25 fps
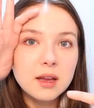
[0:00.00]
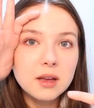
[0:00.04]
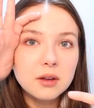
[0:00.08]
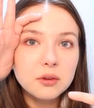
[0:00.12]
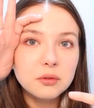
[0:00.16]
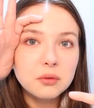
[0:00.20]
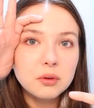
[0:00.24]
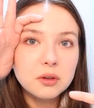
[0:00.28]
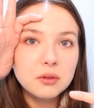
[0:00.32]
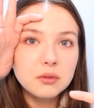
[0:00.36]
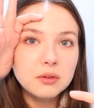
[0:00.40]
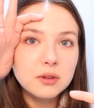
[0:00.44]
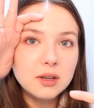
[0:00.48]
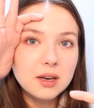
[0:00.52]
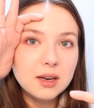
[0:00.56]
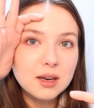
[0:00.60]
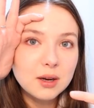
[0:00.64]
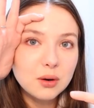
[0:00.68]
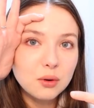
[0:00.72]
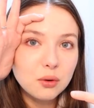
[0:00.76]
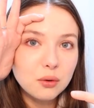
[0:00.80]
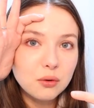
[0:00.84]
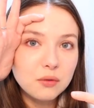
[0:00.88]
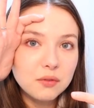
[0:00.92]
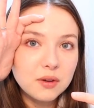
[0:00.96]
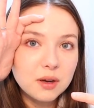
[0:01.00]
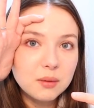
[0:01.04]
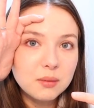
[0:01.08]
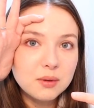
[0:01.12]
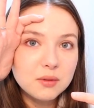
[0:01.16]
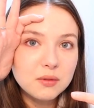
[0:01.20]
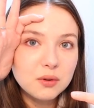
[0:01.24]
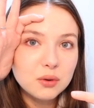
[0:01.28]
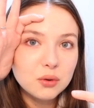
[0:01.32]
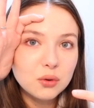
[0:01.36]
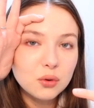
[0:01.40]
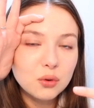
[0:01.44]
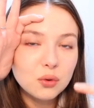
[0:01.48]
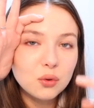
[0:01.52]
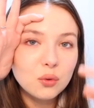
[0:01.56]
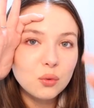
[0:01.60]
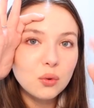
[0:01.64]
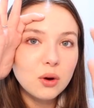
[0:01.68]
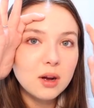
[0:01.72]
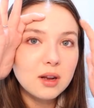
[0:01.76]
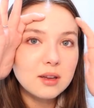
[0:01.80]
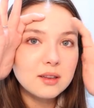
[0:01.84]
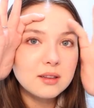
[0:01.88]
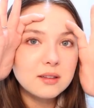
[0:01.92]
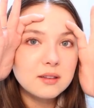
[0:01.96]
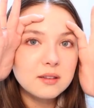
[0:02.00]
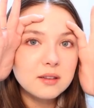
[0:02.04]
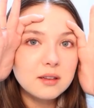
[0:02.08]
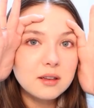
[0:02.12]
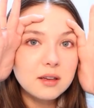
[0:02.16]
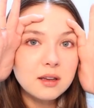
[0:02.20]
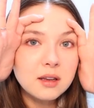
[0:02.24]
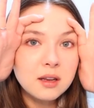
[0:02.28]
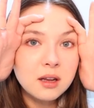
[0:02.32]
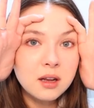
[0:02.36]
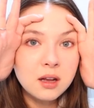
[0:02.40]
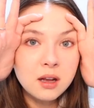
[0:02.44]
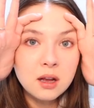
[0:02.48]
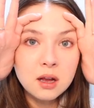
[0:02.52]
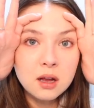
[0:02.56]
Et ensuite, vous allez refermer votre doigt ici.